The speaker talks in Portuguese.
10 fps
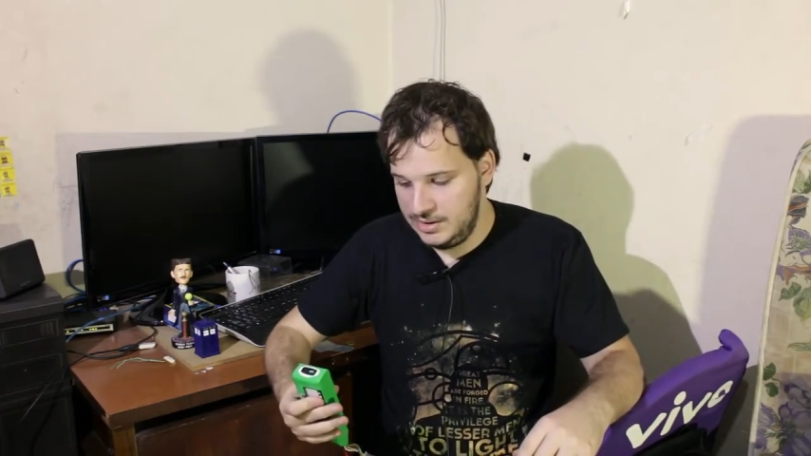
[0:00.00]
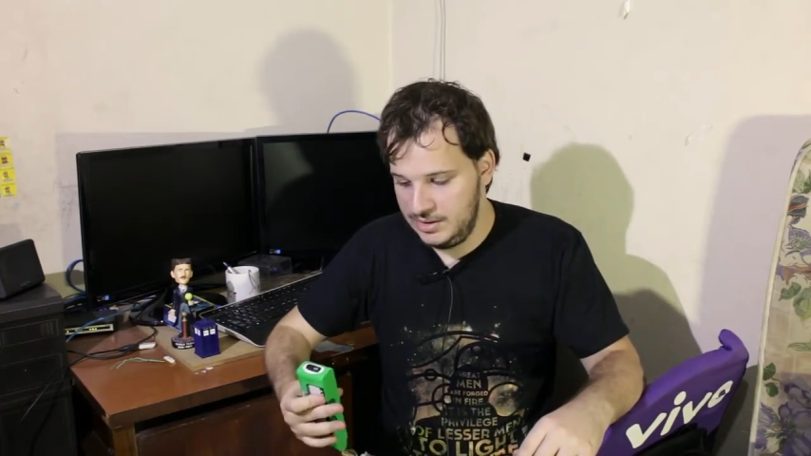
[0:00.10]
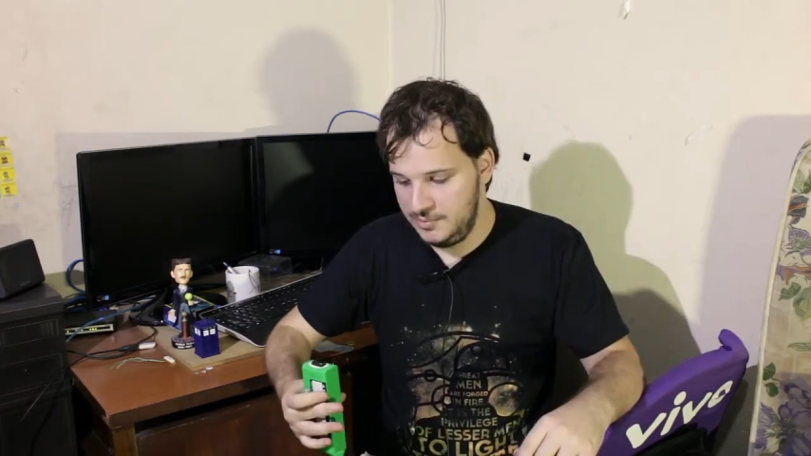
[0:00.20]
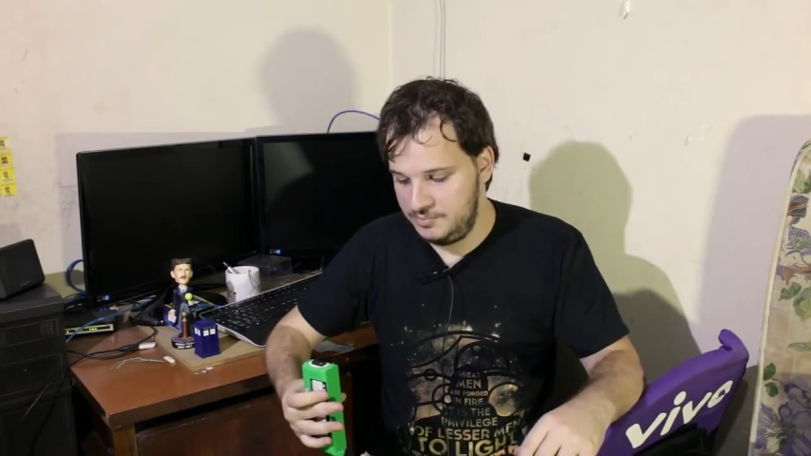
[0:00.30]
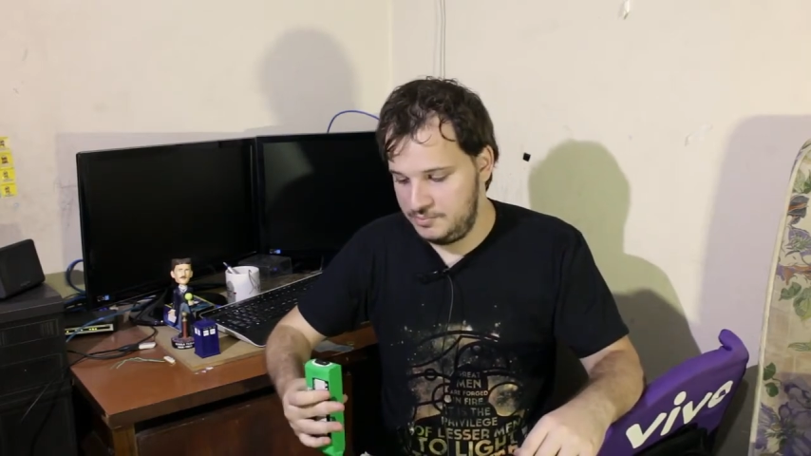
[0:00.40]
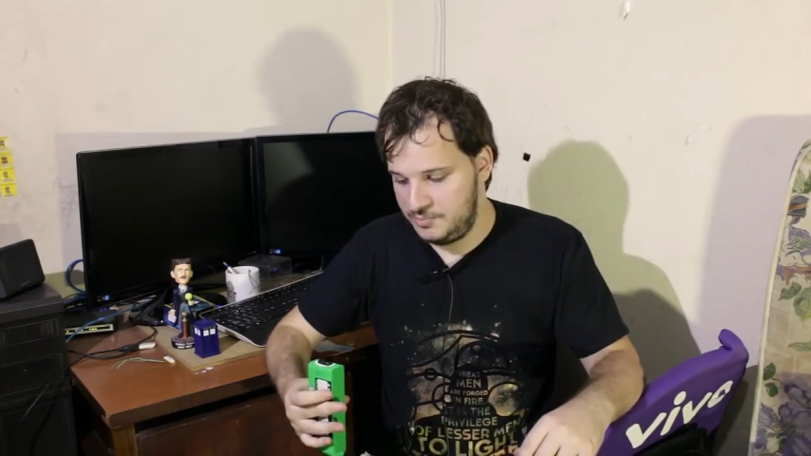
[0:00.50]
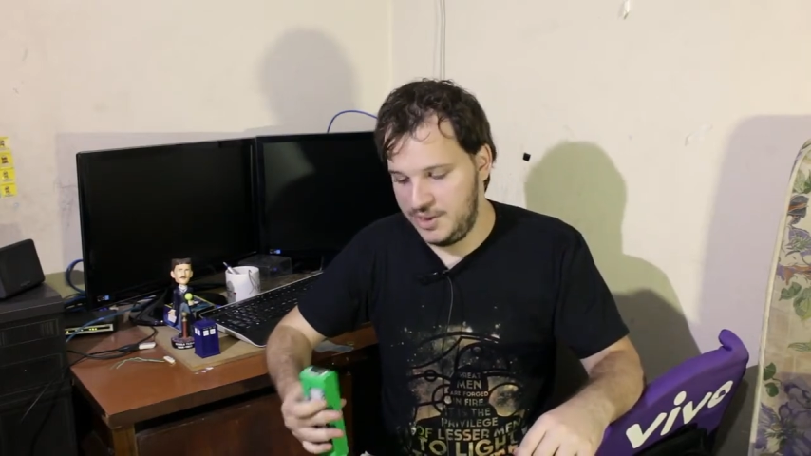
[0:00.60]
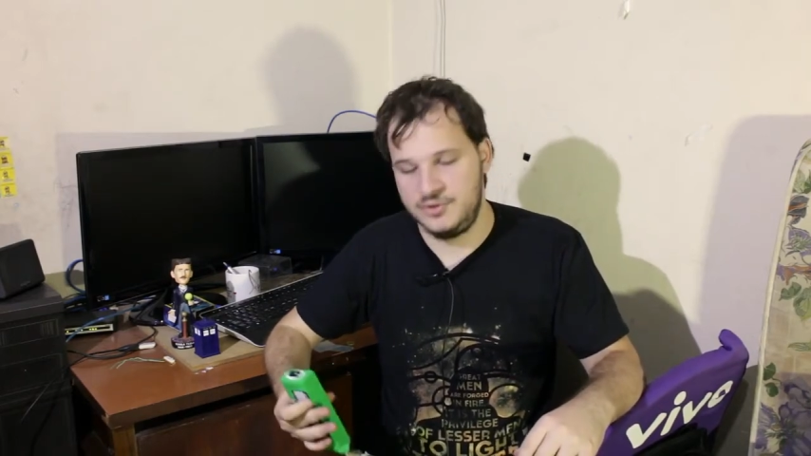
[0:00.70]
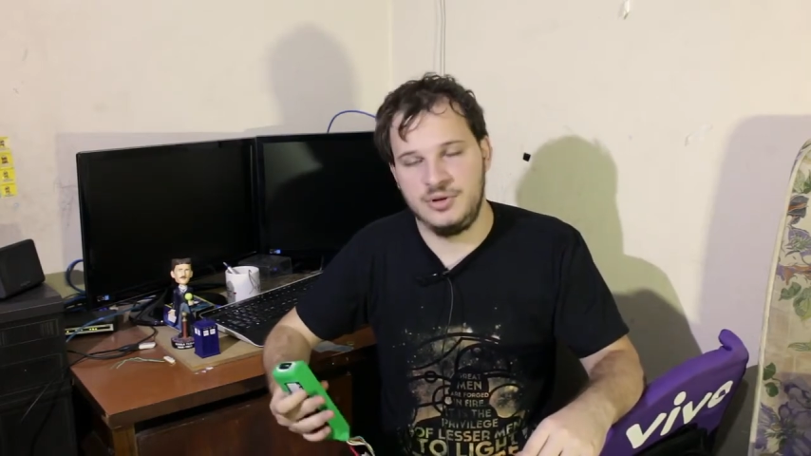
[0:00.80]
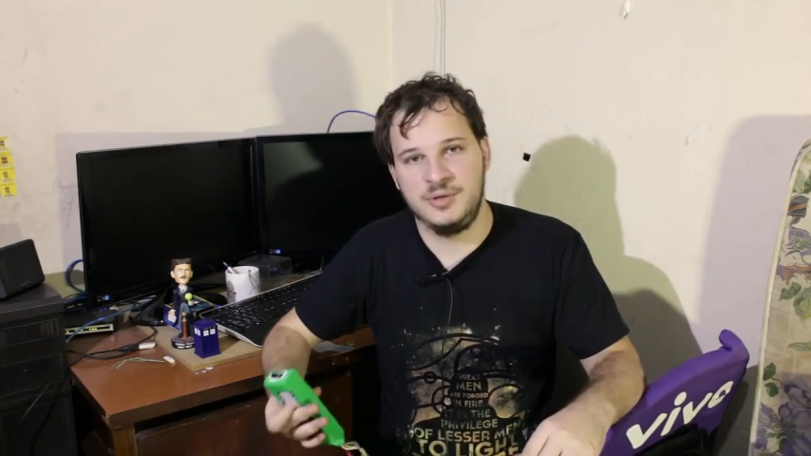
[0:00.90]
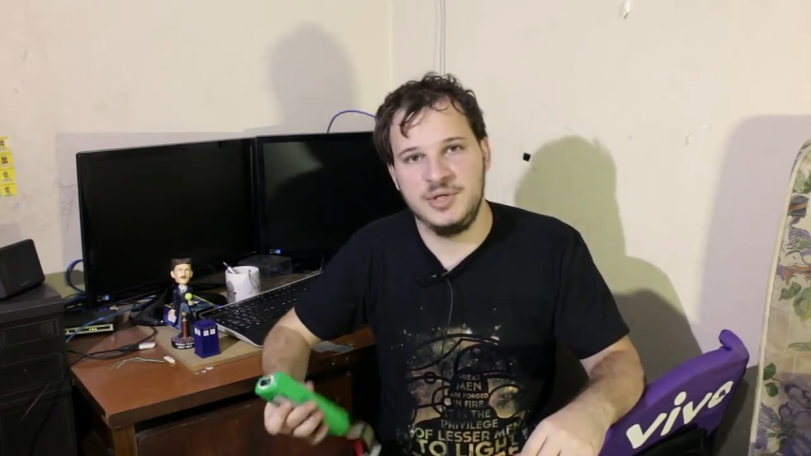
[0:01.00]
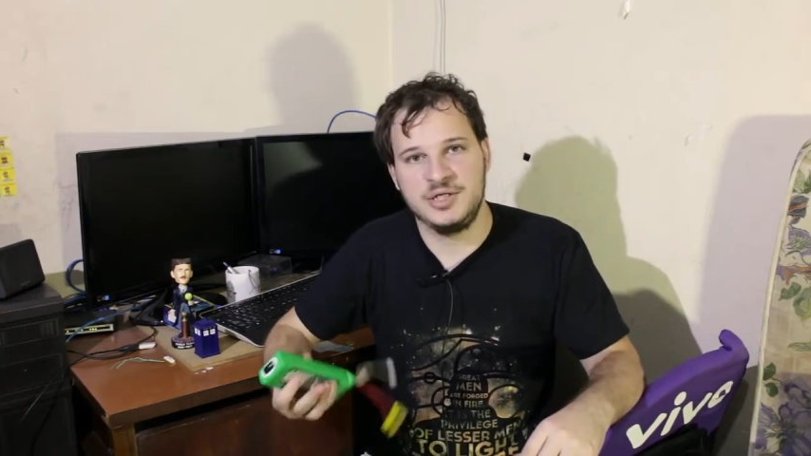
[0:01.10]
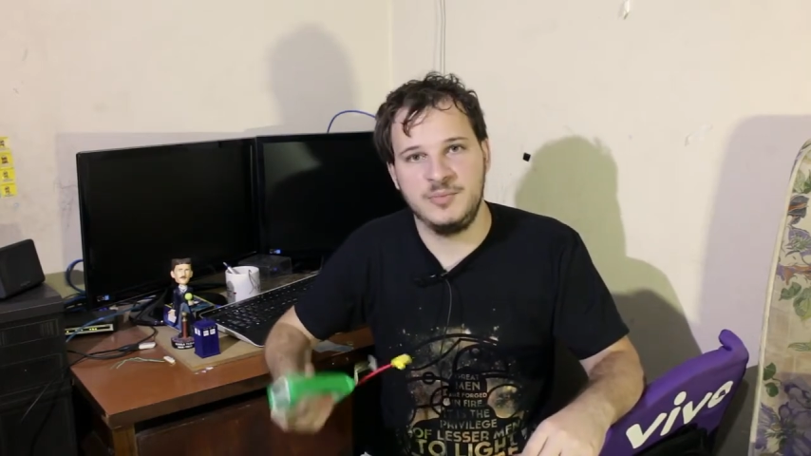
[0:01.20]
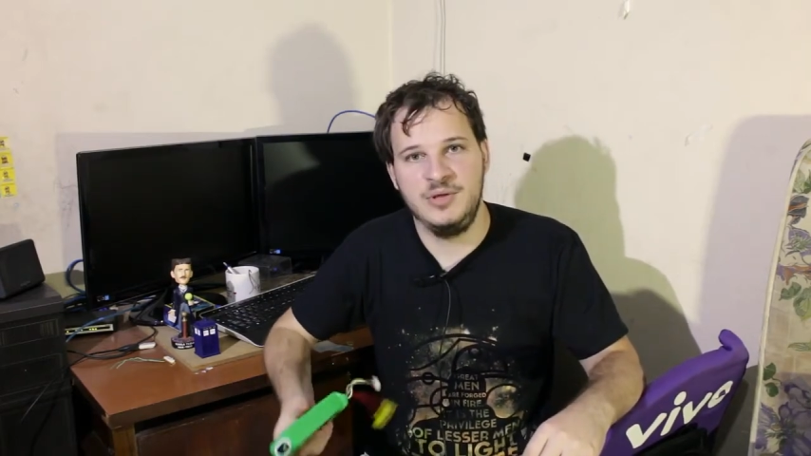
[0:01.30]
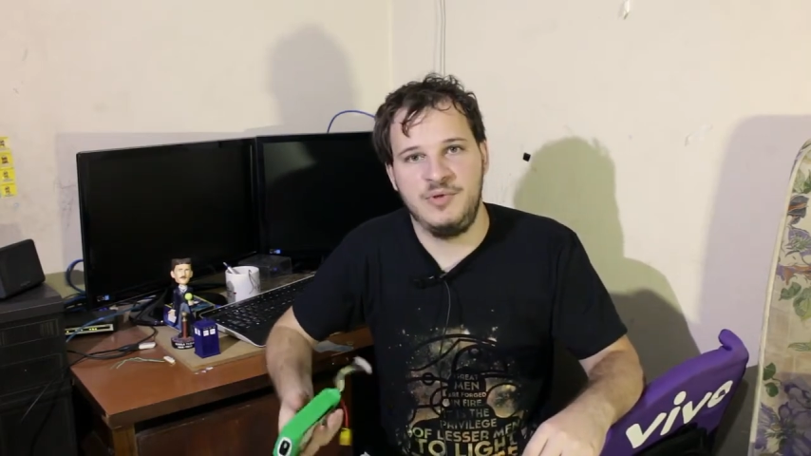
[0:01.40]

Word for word: E particularmente a minha